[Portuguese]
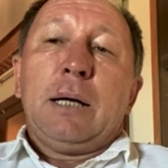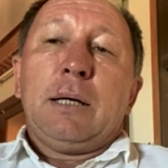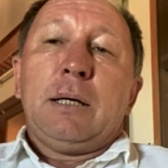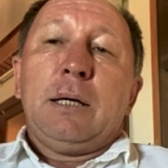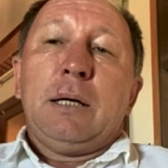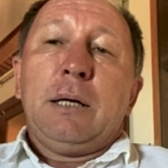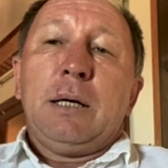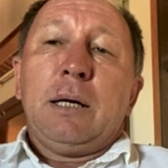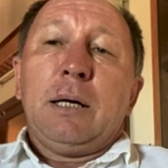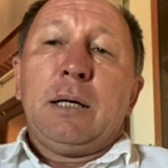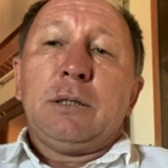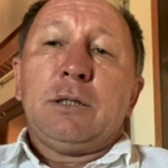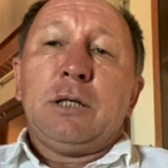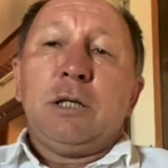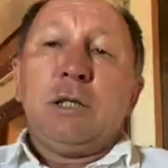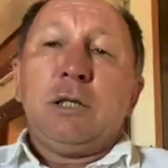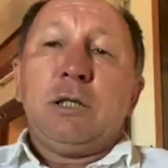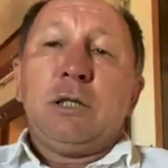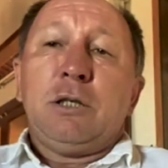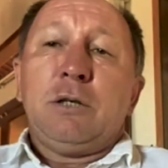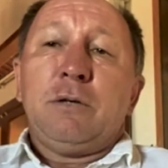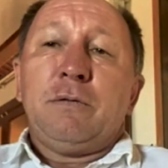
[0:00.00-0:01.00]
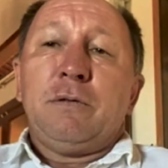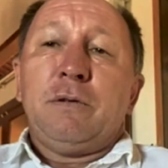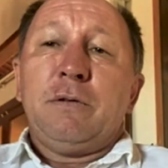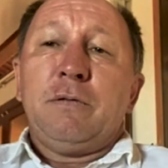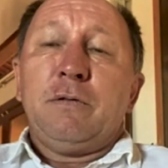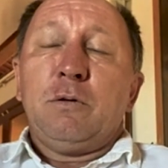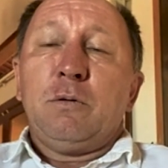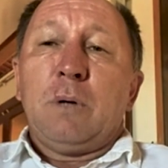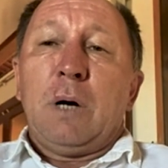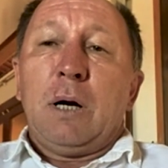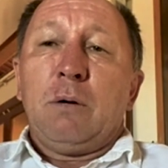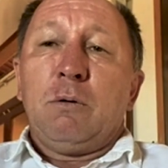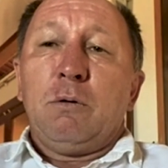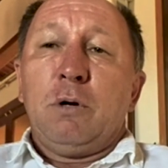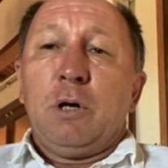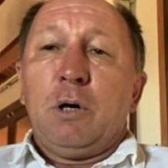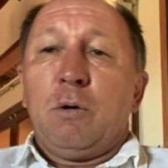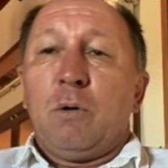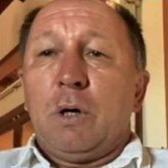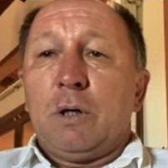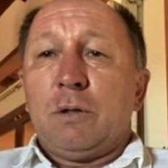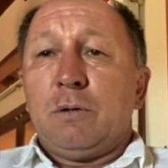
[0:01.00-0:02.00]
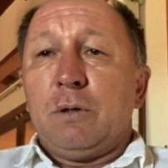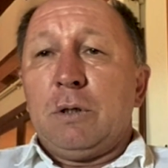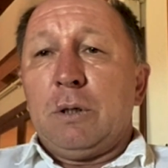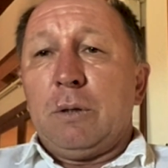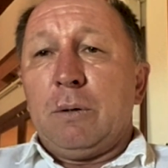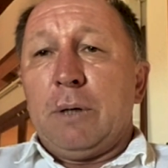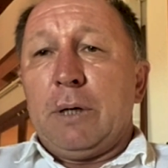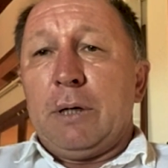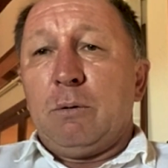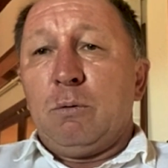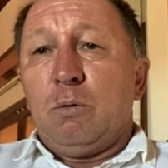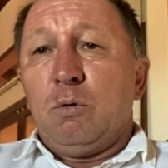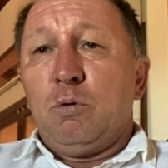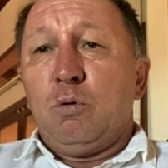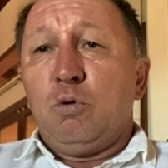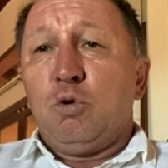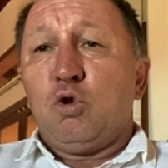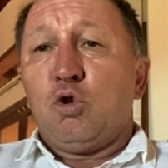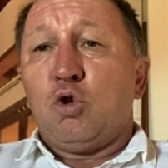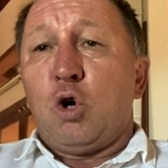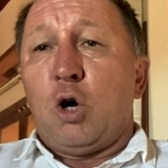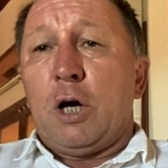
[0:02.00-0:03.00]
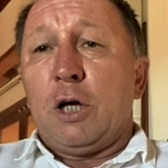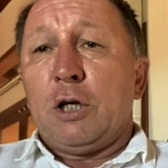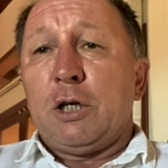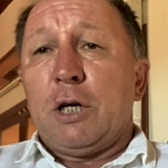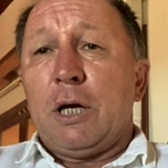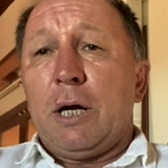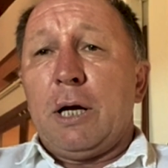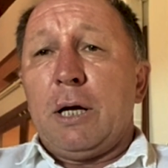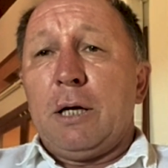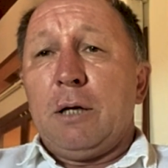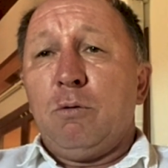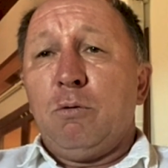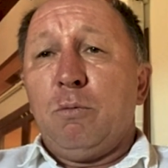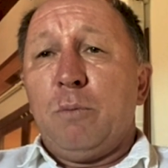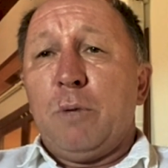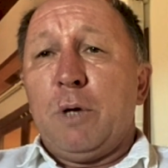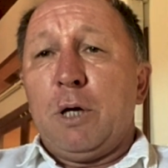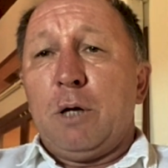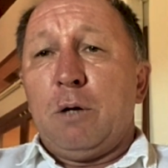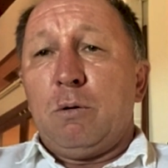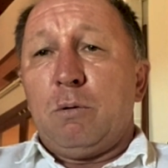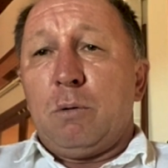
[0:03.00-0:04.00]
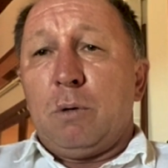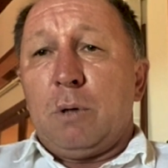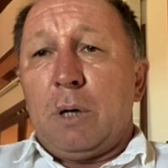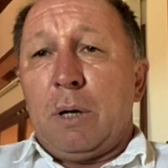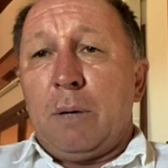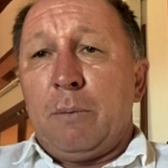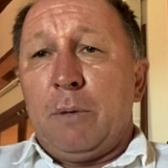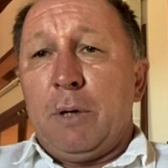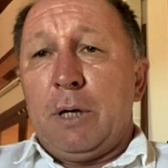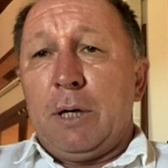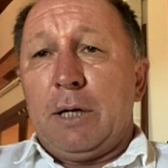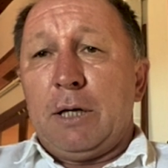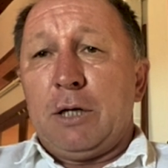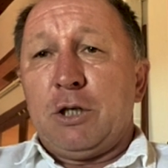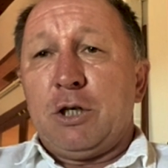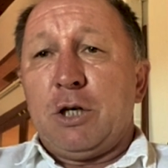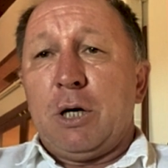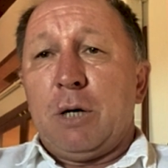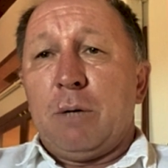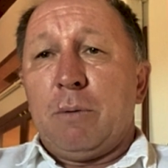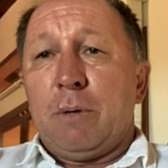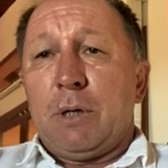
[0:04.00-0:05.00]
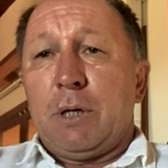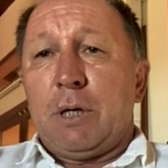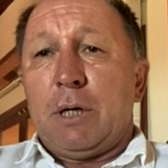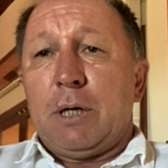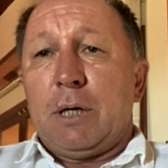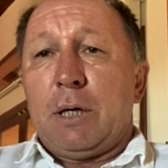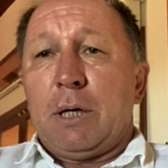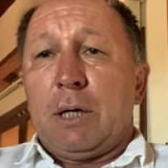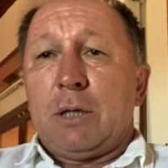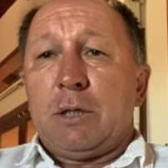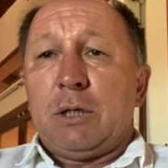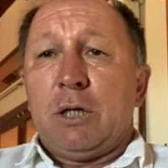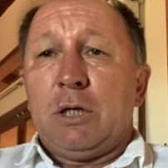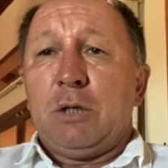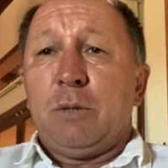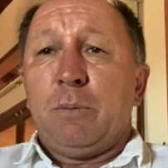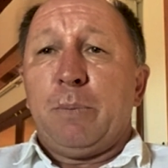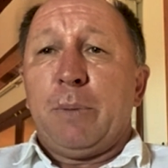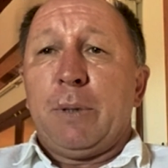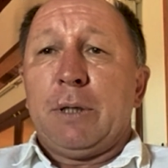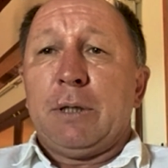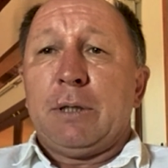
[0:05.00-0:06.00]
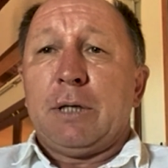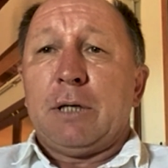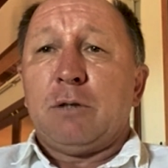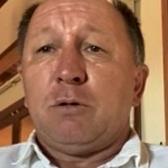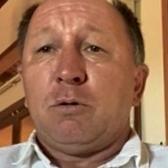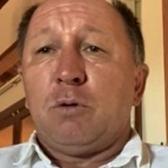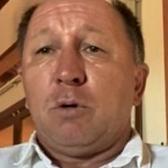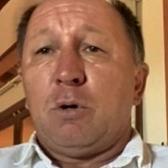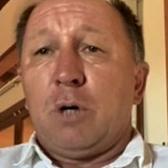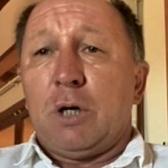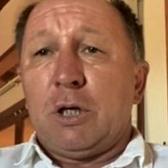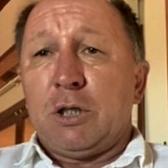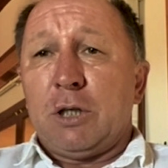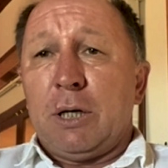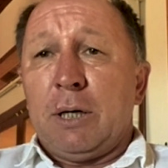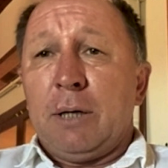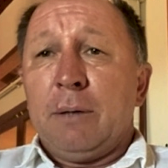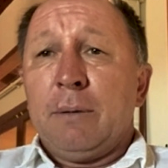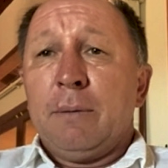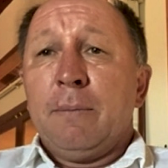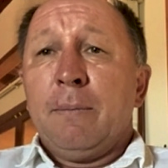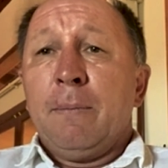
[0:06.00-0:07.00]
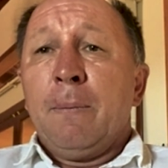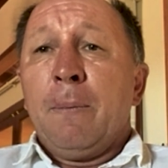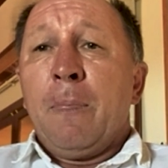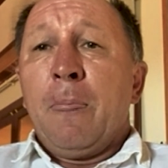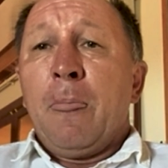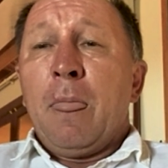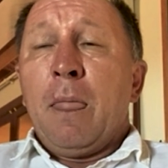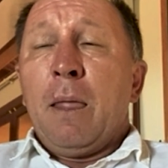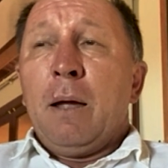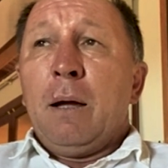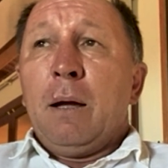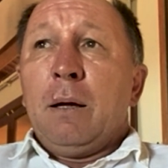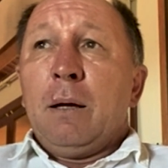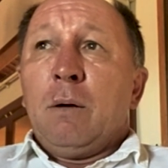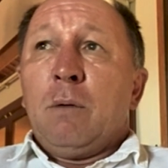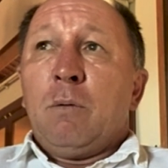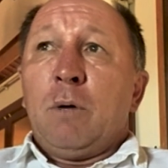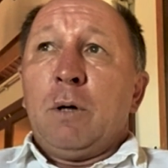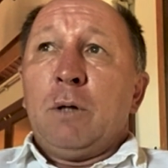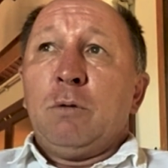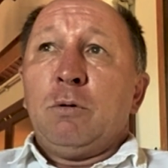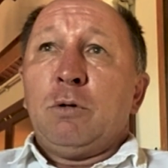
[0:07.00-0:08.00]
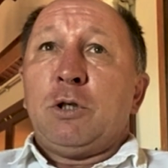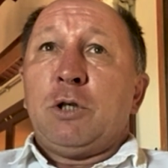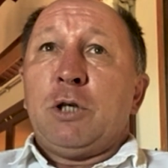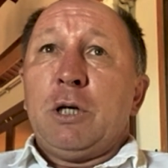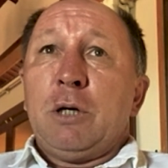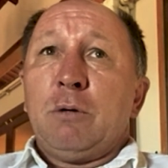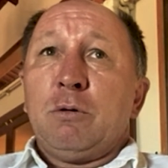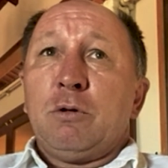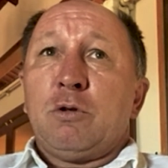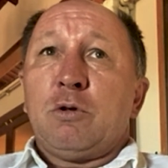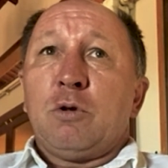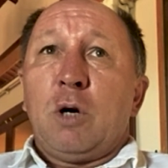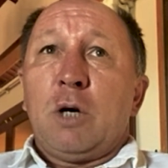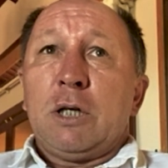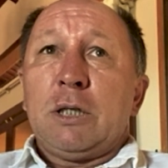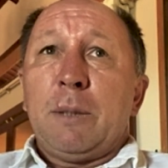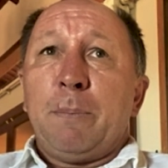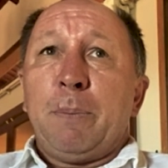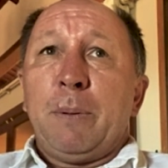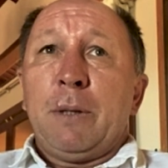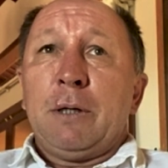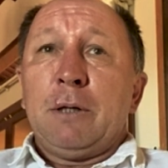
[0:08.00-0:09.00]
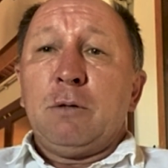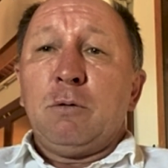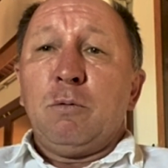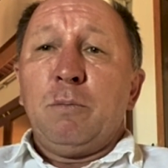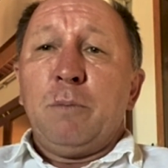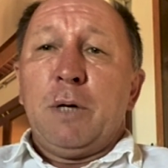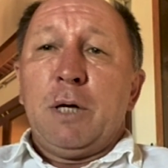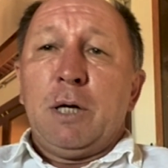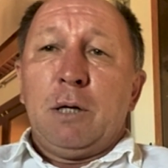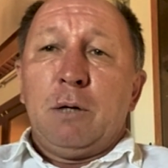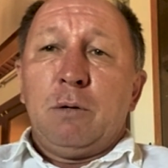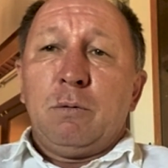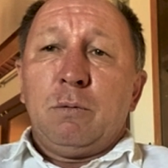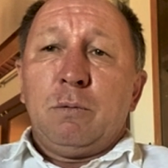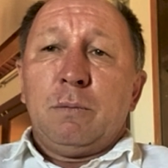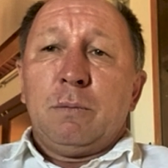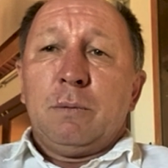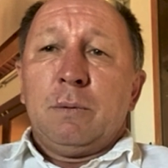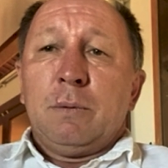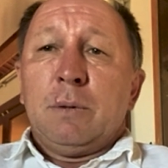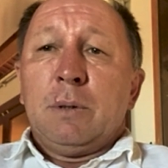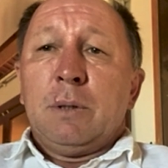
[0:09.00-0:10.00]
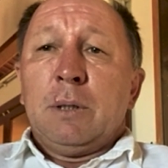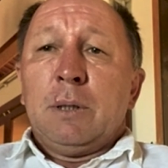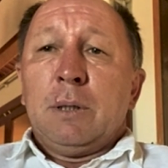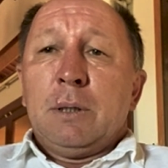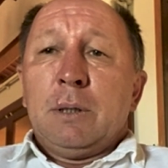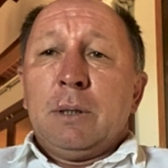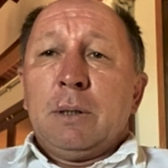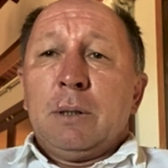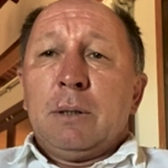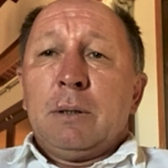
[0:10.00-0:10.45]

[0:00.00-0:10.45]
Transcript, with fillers: Aqui a gente vive do agronegócio, então é do soja e do milho, a minha ah. região aqui. A gente planta soja, quando tira o soja, planta o milho. Hum.